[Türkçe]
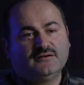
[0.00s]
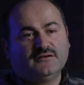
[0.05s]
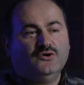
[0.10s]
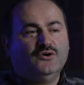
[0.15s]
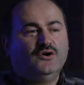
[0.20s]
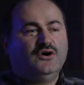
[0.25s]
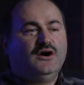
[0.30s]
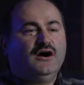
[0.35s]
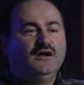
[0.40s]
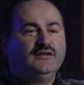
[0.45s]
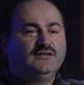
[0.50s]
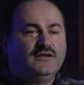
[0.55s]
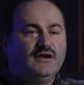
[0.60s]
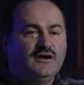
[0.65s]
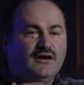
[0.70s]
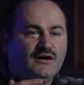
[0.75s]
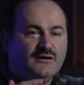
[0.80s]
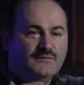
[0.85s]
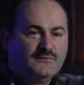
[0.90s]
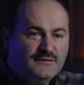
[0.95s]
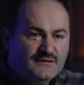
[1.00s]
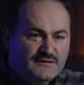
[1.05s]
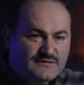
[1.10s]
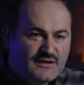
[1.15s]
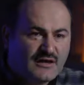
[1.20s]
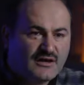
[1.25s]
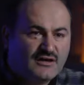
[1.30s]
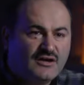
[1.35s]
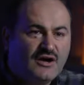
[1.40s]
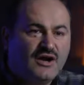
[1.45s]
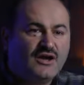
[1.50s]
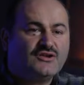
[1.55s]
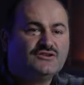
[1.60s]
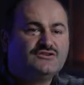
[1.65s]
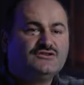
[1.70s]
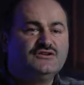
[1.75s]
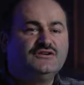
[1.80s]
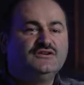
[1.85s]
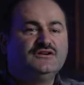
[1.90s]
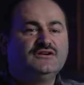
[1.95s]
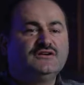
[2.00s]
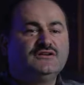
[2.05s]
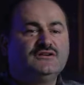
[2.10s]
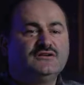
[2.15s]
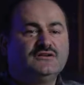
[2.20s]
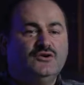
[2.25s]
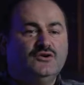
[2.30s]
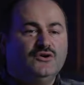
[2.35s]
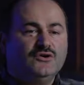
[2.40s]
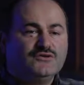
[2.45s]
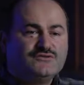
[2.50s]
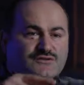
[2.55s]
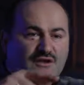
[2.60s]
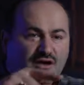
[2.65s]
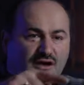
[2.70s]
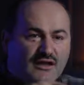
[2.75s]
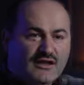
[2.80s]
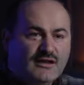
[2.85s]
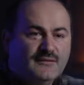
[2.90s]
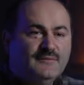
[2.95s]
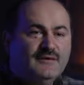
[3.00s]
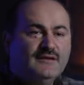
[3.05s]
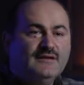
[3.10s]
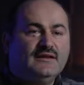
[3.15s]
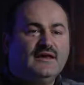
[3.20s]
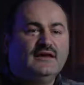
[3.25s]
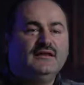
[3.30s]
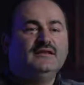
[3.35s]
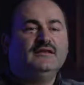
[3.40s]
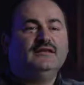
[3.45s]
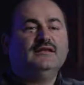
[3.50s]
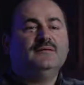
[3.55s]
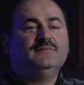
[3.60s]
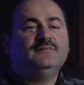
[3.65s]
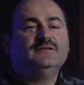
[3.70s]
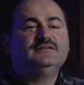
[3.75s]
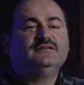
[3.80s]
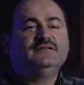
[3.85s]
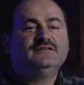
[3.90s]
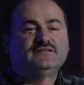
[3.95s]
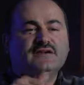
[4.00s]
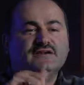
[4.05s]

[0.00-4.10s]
o hatamıza karşılık o zalimin eliyle bizi